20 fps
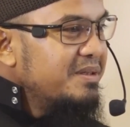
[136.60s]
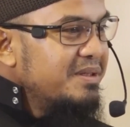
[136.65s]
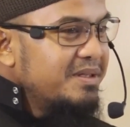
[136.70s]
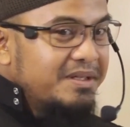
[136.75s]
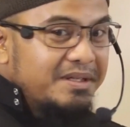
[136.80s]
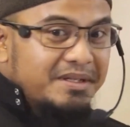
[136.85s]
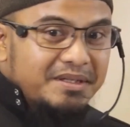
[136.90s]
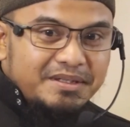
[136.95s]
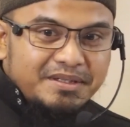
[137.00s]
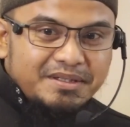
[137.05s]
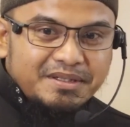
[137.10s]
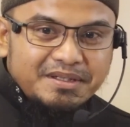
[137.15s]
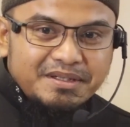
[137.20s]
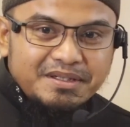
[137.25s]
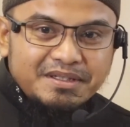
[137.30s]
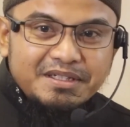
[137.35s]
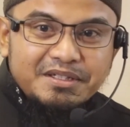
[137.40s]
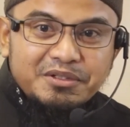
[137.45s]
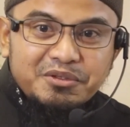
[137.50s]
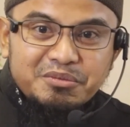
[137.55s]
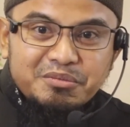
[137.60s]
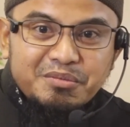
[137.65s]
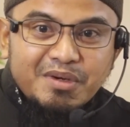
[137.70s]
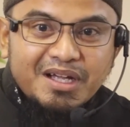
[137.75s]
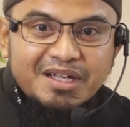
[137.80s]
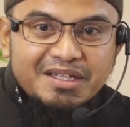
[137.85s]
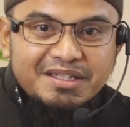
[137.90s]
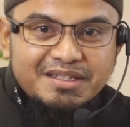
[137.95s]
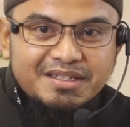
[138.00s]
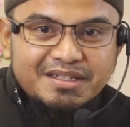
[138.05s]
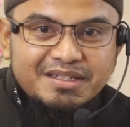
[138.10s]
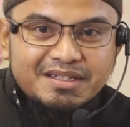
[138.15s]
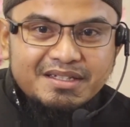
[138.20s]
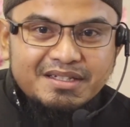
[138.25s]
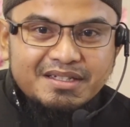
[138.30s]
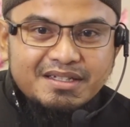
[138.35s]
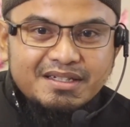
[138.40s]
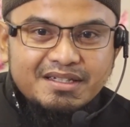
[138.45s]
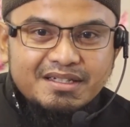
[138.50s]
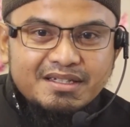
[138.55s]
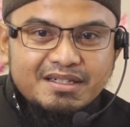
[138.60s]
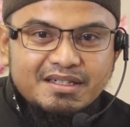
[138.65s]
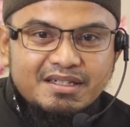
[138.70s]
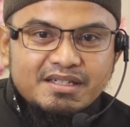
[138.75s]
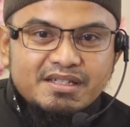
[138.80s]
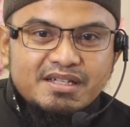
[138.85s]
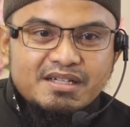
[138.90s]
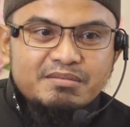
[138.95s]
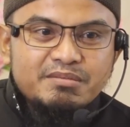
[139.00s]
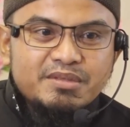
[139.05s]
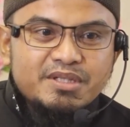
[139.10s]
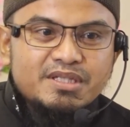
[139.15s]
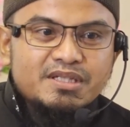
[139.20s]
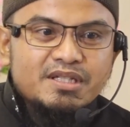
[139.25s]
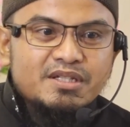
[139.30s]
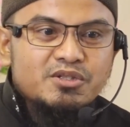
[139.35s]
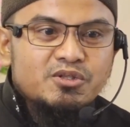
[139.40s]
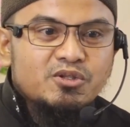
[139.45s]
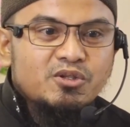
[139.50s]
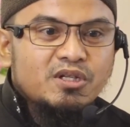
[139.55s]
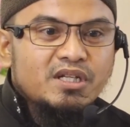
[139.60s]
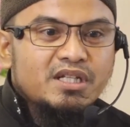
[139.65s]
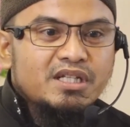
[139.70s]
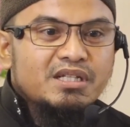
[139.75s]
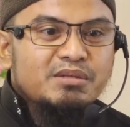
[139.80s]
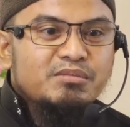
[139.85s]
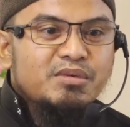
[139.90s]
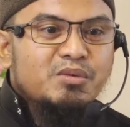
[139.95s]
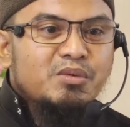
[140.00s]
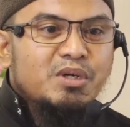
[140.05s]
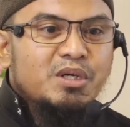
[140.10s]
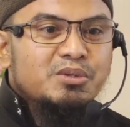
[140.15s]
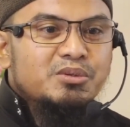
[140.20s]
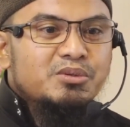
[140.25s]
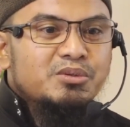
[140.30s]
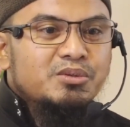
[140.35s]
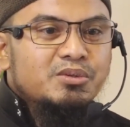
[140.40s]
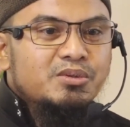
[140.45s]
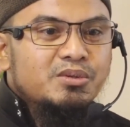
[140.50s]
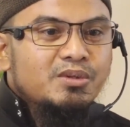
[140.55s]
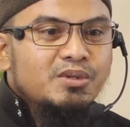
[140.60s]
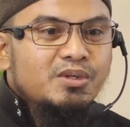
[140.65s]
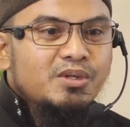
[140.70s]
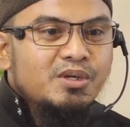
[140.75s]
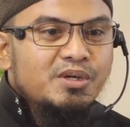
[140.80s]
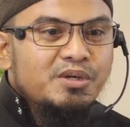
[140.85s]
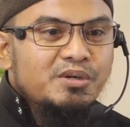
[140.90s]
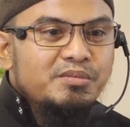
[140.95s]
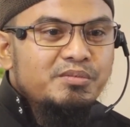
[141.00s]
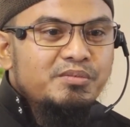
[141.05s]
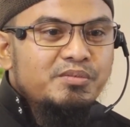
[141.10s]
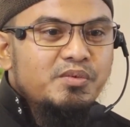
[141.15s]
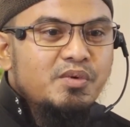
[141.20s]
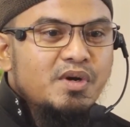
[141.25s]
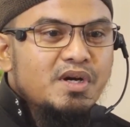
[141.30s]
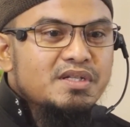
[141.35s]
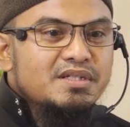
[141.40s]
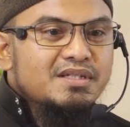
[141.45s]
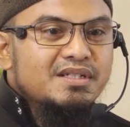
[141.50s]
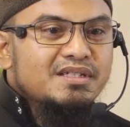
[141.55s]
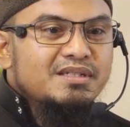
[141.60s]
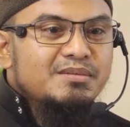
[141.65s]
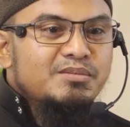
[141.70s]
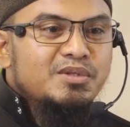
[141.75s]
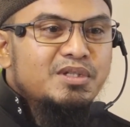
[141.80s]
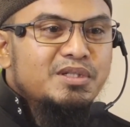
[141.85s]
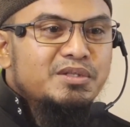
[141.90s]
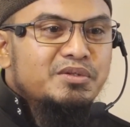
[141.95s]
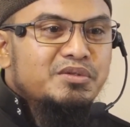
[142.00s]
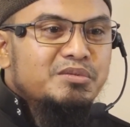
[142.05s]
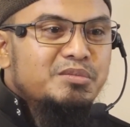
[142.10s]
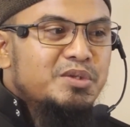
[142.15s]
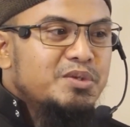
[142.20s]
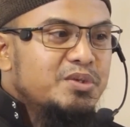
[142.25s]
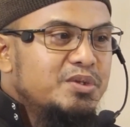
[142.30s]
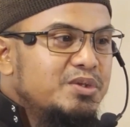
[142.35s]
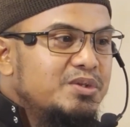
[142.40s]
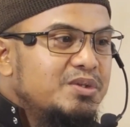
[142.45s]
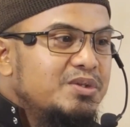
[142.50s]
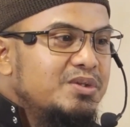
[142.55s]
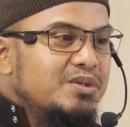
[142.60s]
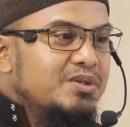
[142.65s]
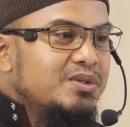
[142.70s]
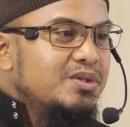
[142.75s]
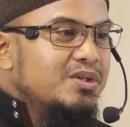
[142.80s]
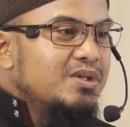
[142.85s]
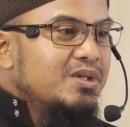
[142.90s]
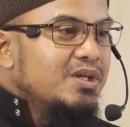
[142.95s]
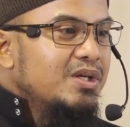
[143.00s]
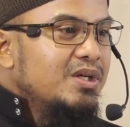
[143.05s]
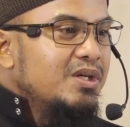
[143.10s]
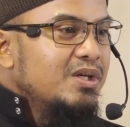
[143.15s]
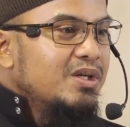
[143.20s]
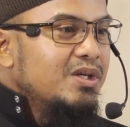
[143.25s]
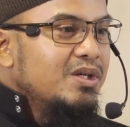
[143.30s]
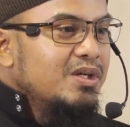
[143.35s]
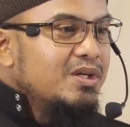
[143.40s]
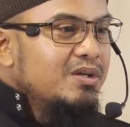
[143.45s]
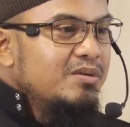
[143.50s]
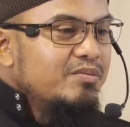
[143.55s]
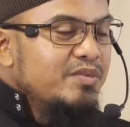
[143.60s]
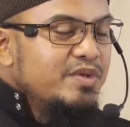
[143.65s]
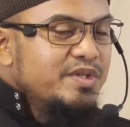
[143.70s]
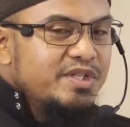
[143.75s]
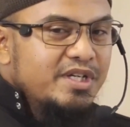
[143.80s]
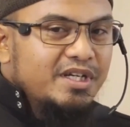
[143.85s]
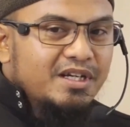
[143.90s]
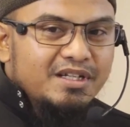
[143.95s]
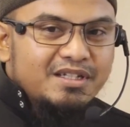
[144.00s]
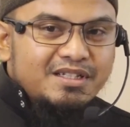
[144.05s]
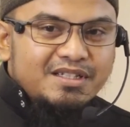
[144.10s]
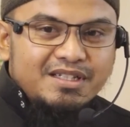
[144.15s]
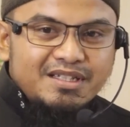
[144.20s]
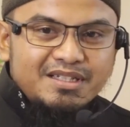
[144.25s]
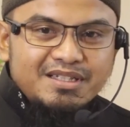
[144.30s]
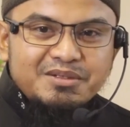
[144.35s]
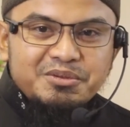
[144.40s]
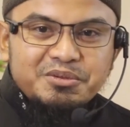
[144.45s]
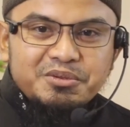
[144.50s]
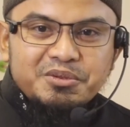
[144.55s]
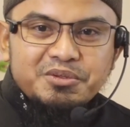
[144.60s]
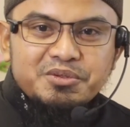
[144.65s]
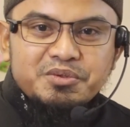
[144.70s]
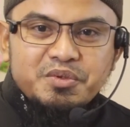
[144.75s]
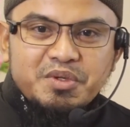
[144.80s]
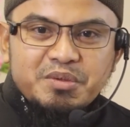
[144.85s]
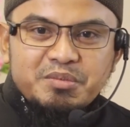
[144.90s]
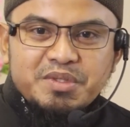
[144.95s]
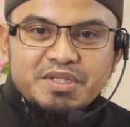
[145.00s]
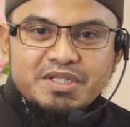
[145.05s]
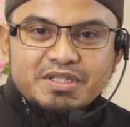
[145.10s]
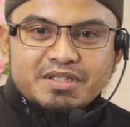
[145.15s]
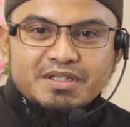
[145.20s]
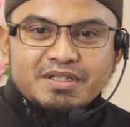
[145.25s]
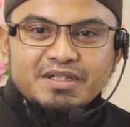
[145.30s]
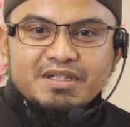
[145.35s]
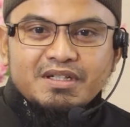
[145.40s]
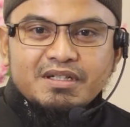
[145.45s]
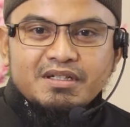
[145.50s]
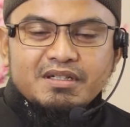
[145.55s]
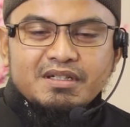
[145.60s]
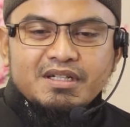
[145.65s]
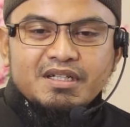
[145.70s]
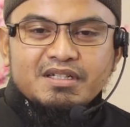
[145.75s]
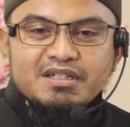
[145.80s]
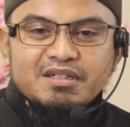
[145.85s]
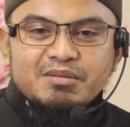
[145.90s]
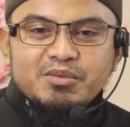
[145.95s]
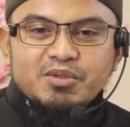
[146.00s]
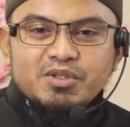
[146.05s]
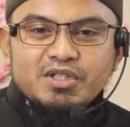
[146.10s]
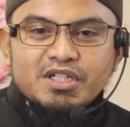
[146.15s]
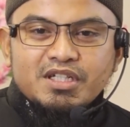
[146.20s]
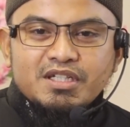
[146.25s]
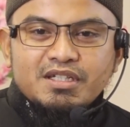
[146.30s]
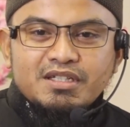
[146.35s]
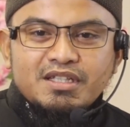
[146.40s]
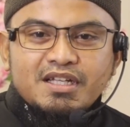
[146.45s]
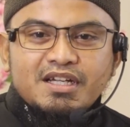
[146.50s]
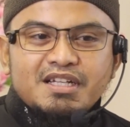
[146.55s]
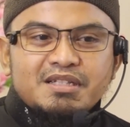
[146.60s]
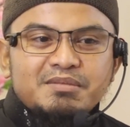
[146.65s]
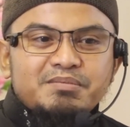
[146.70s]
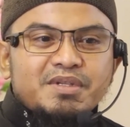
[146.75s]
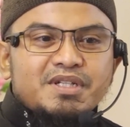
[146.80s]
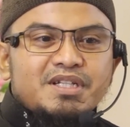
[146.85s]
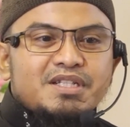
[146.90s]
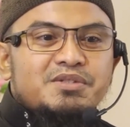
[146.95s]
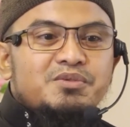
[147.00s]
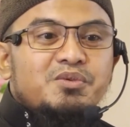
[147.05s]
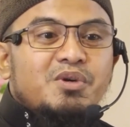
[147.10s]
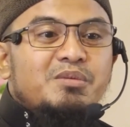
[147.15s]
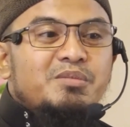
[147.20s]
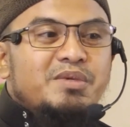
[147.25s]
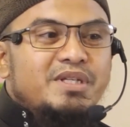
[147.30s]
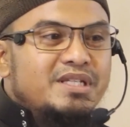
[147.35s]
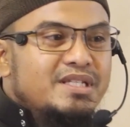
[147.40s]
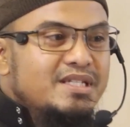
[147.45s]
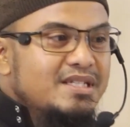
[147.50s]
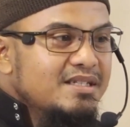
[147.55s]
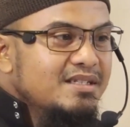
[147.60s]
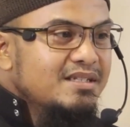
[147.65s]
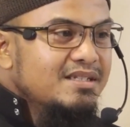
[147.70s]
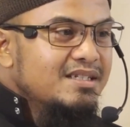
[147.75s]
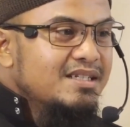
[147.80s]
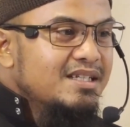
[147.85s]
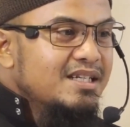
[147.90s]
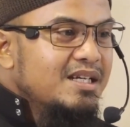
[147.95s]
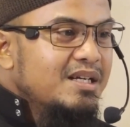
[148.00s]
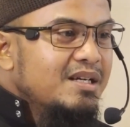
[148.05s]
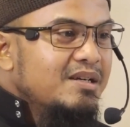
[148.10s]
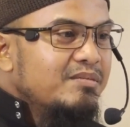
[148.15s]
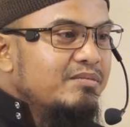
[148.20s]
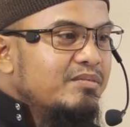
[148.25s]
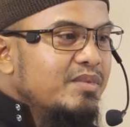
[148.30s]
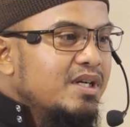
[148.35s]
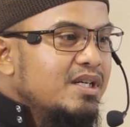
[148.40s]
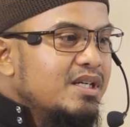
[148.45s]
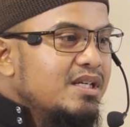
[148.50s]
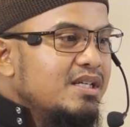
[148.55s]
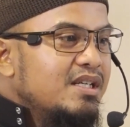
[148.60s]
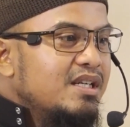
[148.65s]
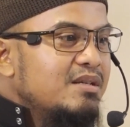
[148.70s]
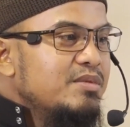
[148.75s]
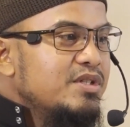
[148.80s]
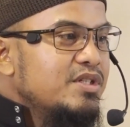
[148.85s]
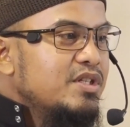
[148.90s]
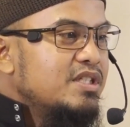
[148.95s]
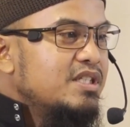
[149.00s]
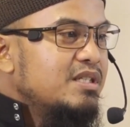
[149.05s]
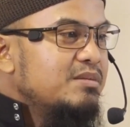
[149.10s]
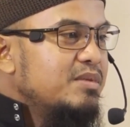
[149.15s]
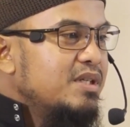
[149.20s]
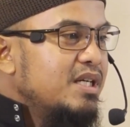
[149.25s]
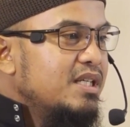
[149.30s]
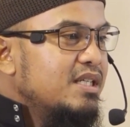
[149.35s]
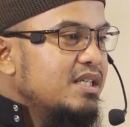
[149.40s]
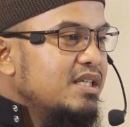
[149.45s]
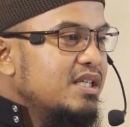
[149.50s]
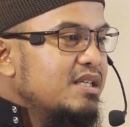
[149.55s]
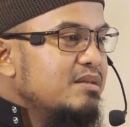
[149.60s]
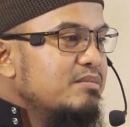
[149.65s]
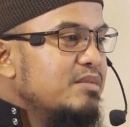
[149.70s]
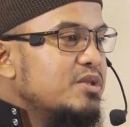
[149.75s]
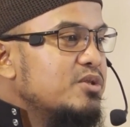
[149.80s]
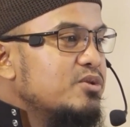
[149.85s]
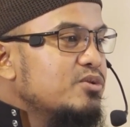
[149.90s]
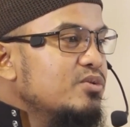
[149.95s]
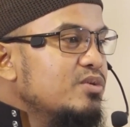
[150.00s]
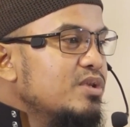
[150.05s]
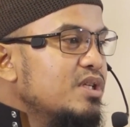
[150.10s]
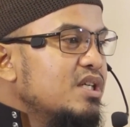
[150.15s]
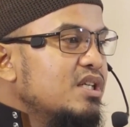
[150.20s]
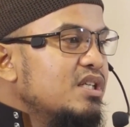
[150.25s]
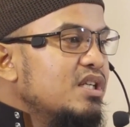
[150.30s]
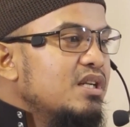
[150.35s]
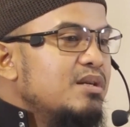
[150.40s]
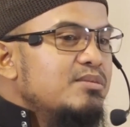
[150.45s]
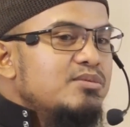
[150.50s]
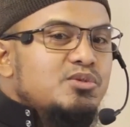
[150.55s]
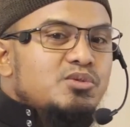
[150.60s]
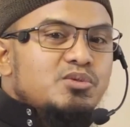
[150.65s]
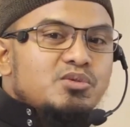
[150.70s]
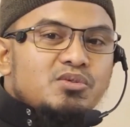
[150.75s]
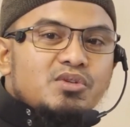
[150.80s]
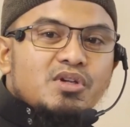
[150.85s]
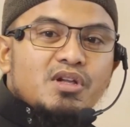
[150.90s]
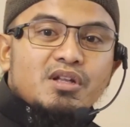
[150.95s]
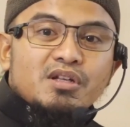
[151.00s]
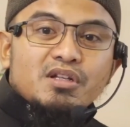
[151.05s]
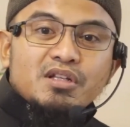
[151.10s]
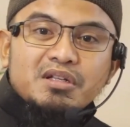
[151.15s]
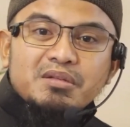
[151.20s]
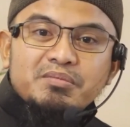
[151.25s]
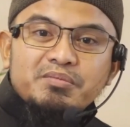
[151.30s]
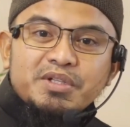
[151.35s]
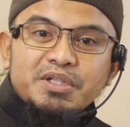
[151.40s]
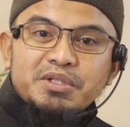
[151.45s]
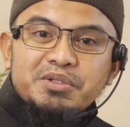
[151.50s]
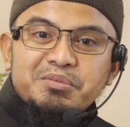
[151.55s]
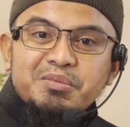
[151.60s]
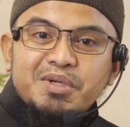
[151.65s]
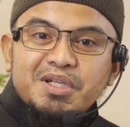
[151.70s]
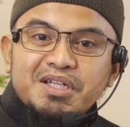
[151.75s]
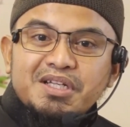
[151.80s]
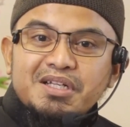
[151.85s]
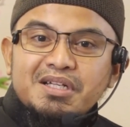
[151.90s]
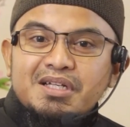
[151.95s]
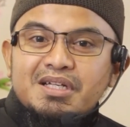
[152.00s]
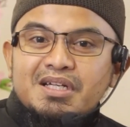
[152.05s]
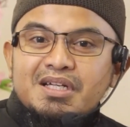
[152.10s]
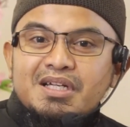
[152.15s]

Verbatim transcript: ya di rumahnya dia bisa sholat lima waktu, puasa di bulan Ramadan, menjaga dirinya untuk suaminya, dan kemudian taat pada suaminya, maka Nabi SAW mengatakan, masuklah ke dalam surga dari pintu mana?